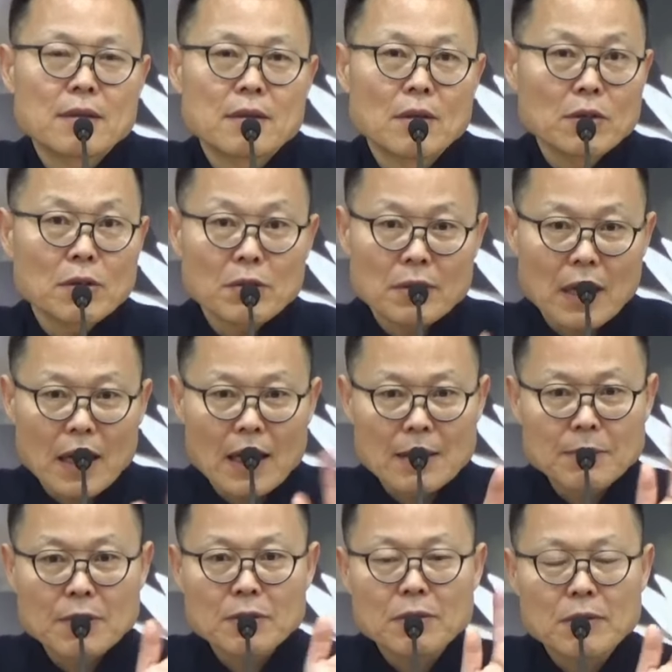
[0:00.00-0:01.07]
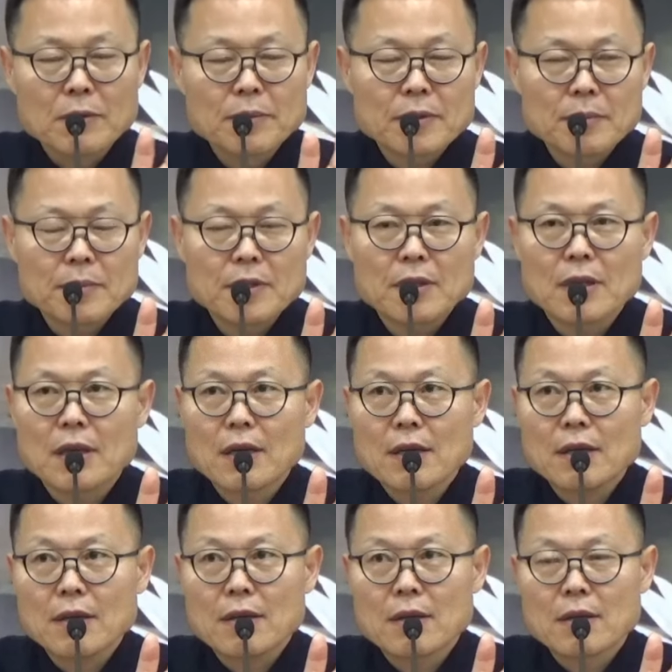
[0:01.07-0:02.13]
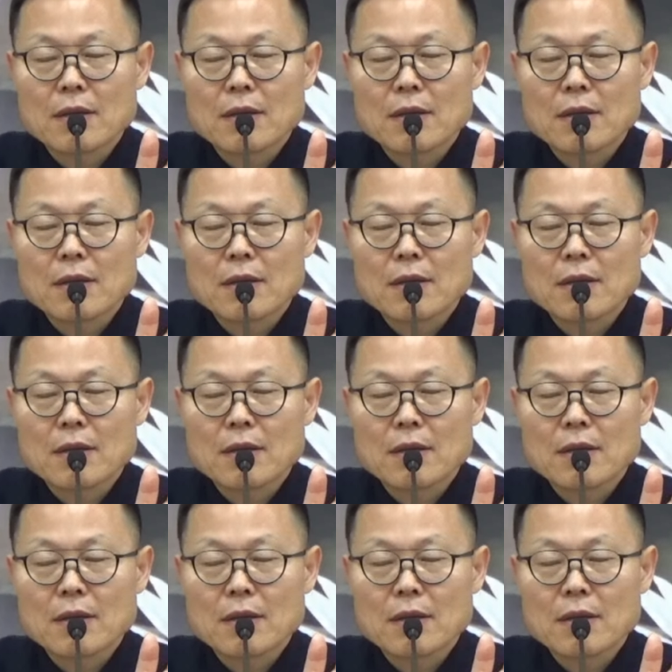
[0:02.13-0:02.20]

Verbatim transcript: 어려울 거 아무것도 없습니다.